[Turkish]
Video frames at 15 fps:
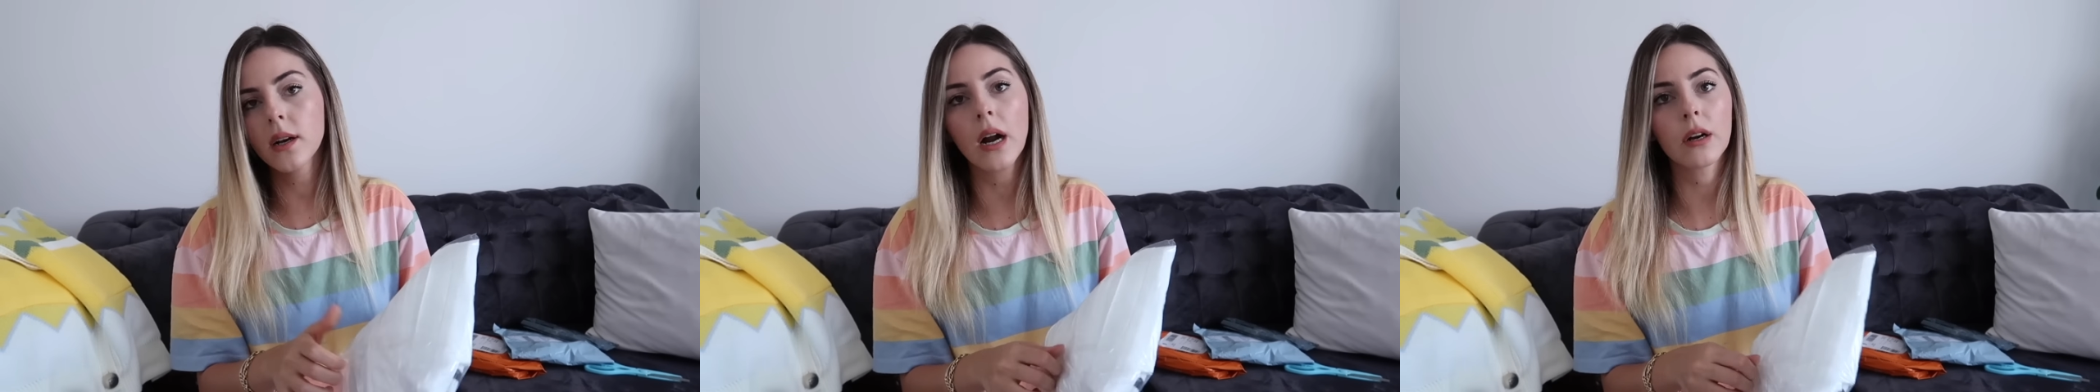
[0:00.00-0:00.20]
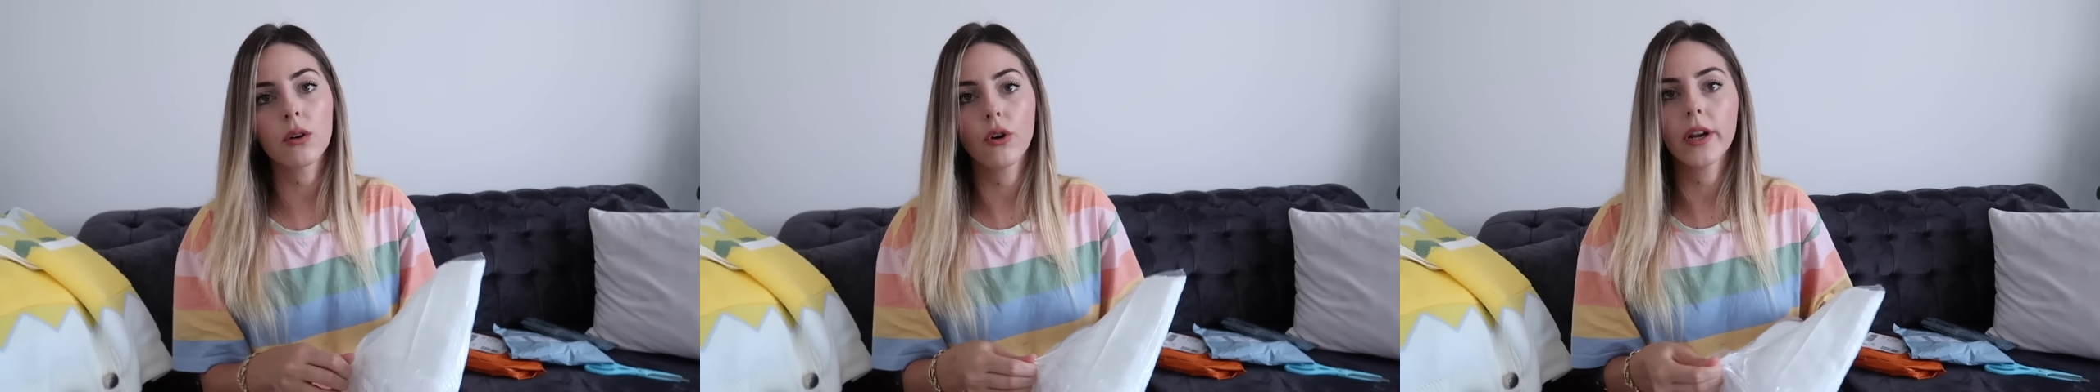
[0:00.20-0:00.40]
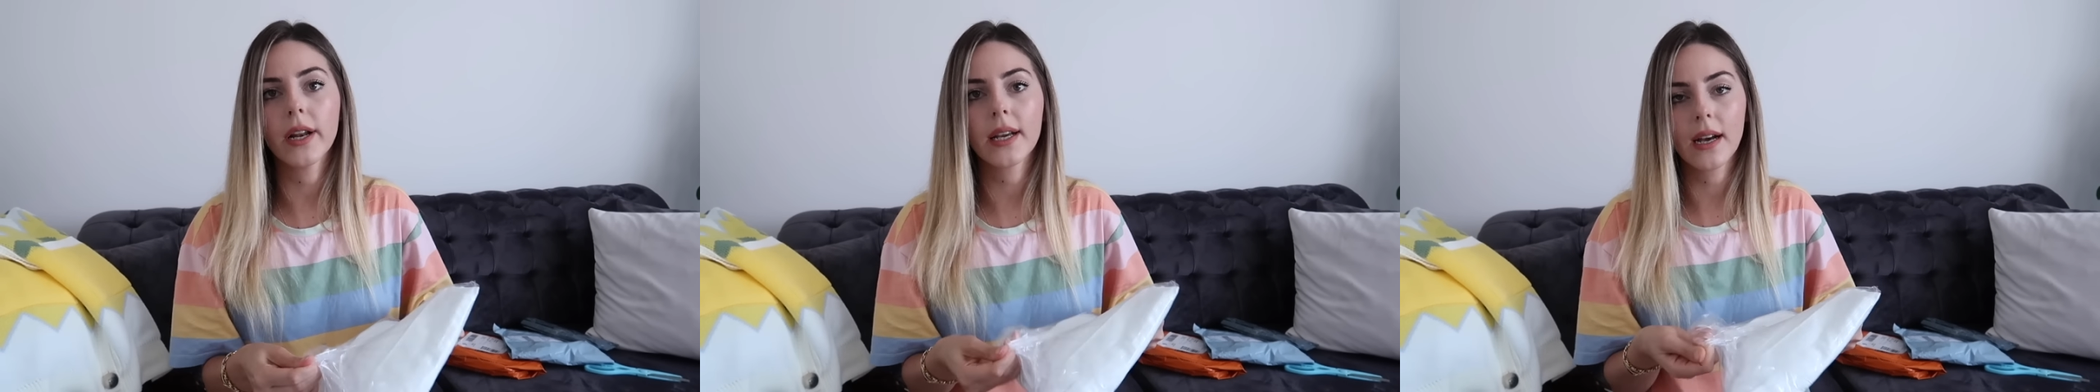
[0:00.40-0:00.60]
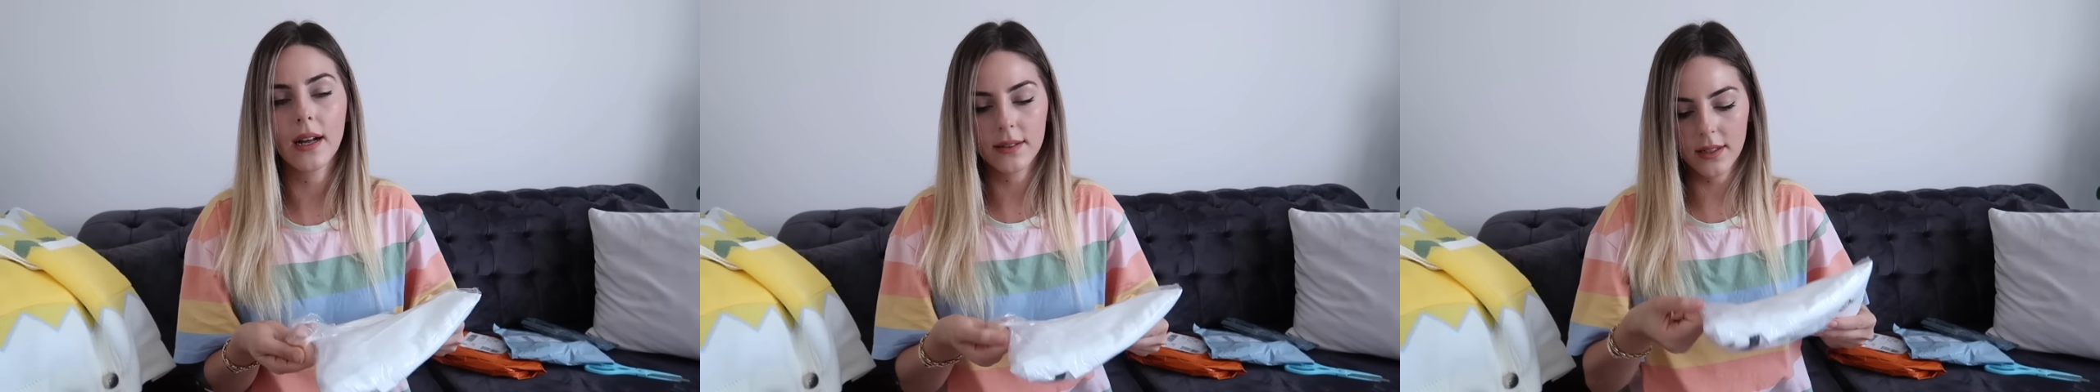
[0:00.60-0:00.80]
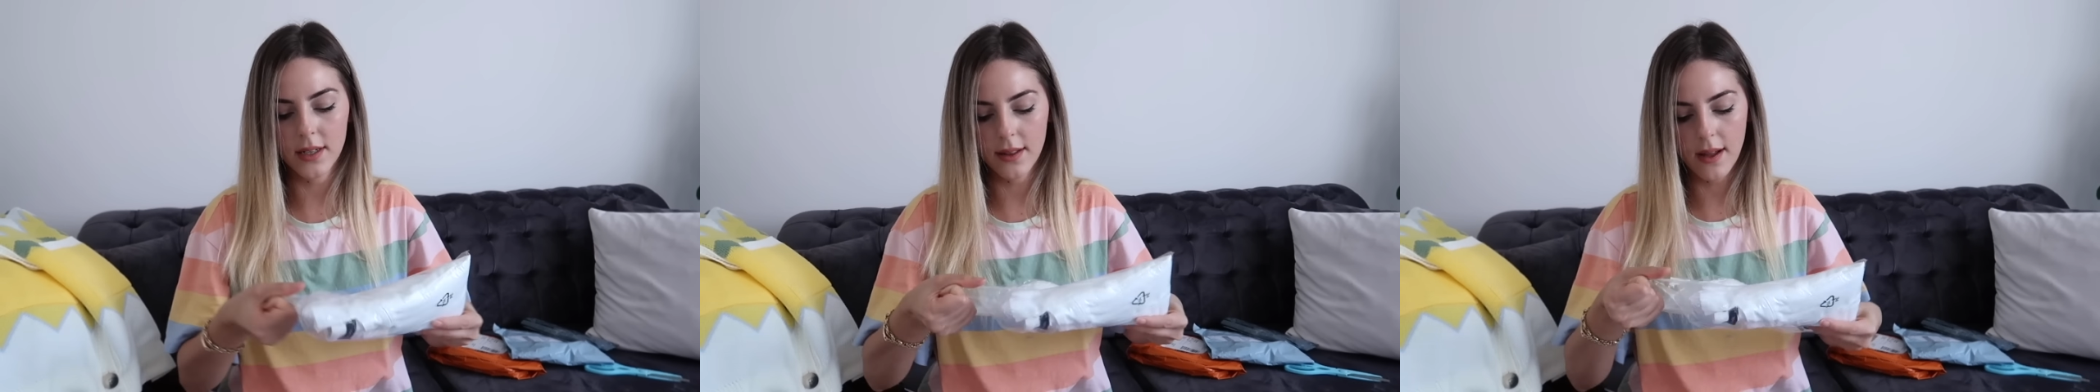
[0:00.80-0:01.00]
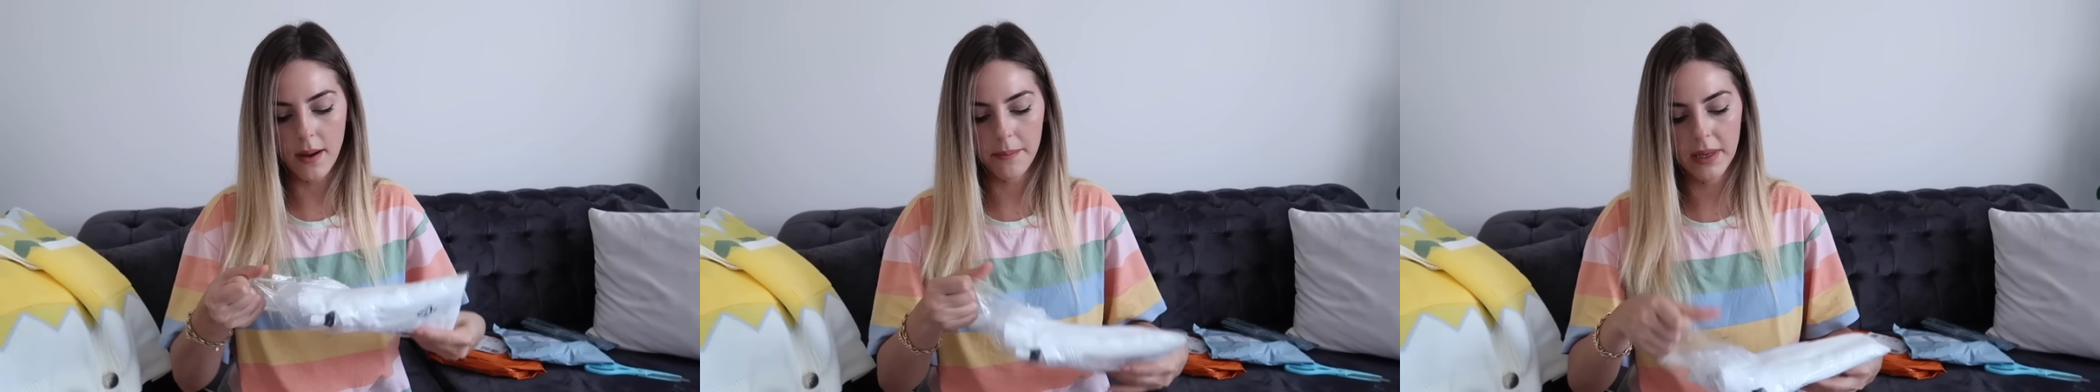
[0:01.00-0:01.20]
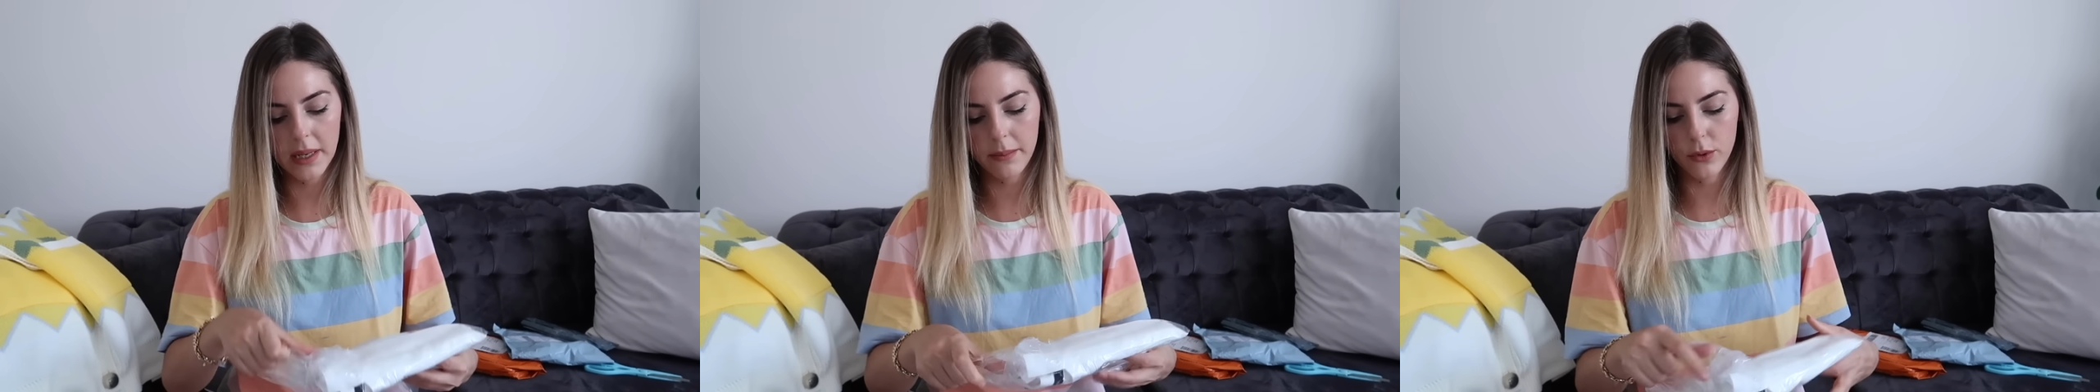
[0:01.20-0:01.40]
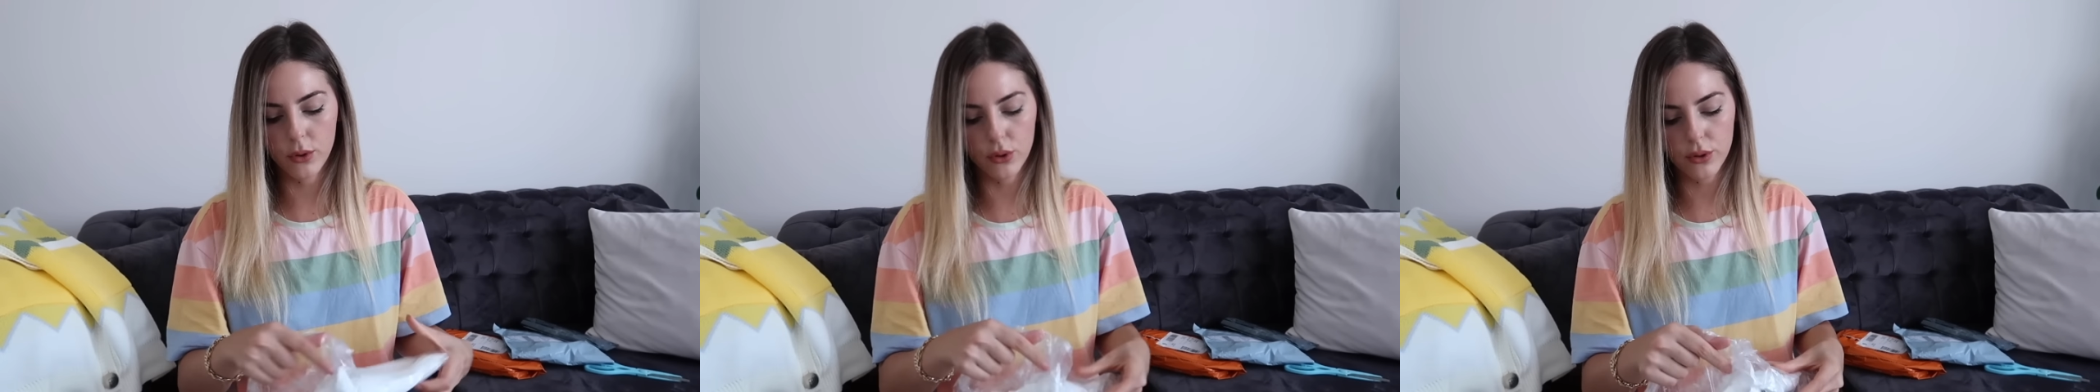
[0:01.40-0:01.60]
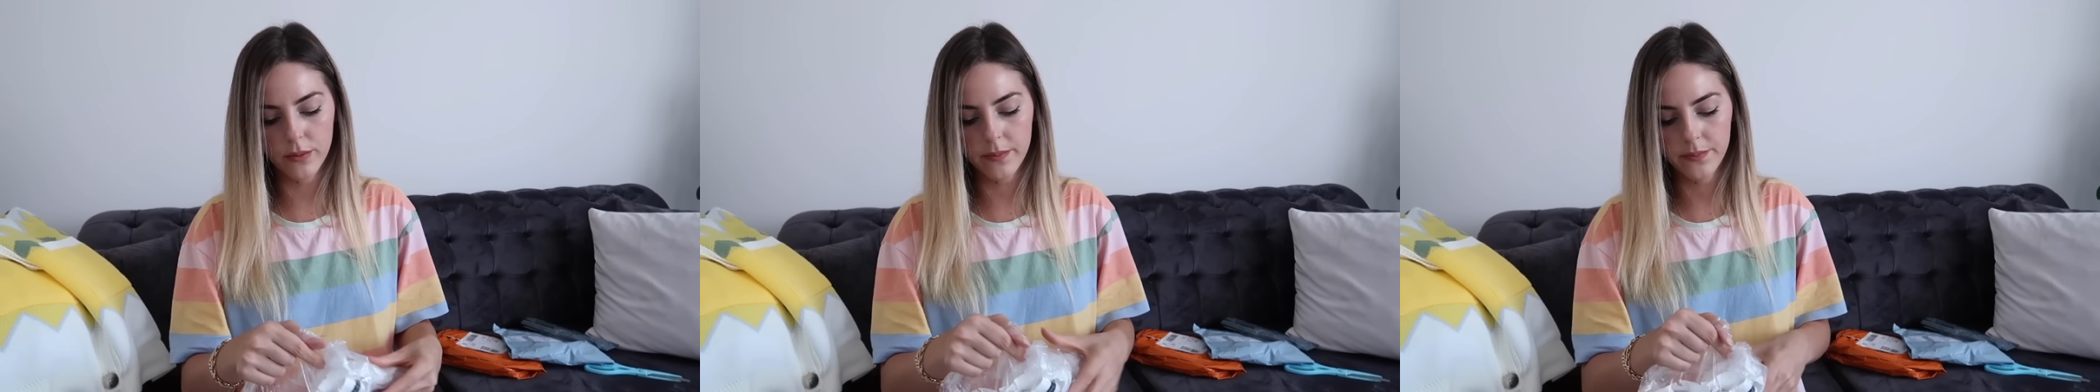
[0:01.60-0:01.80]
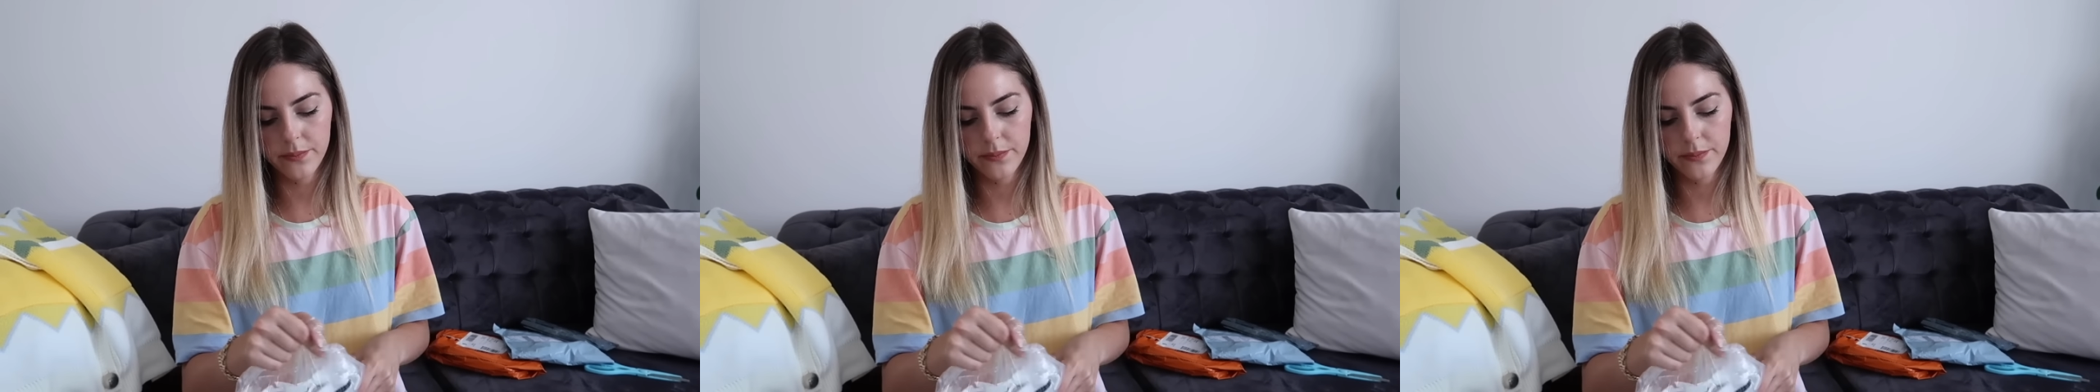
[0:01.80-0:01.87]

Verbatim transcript: kargoyla geldi. Neden bilmiyorum.